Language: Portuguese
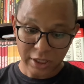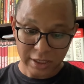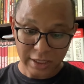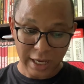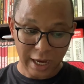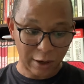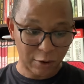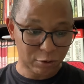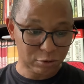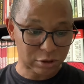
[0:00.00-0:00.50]
e
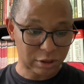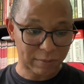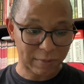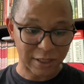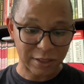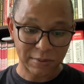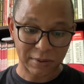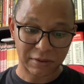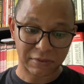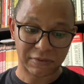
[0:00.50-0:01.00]
a outra
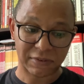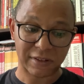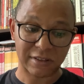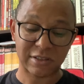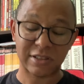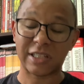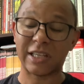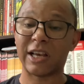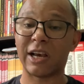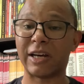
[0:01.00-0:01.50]
mais pra
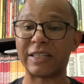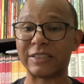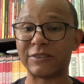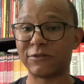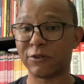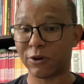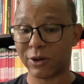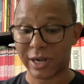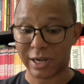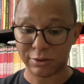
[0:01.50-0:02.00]
frente, que é
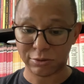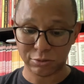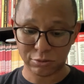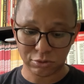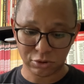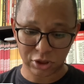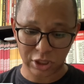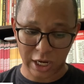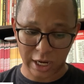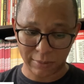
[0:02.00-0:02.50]
Advogado do
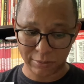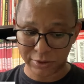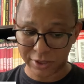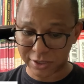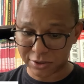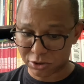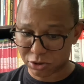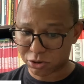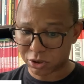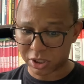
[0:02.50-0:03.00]
Diabo.
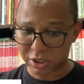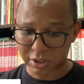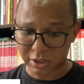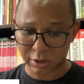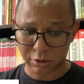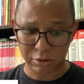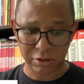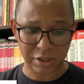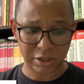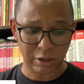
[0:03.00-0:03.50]
Das histórias que
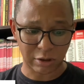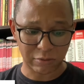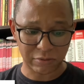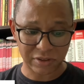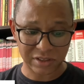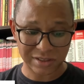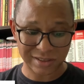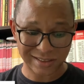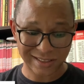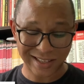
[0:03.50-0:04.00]
eu li,
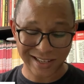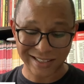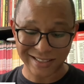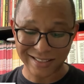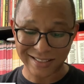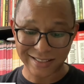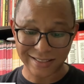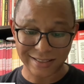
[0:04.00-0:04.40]
talvez tenha.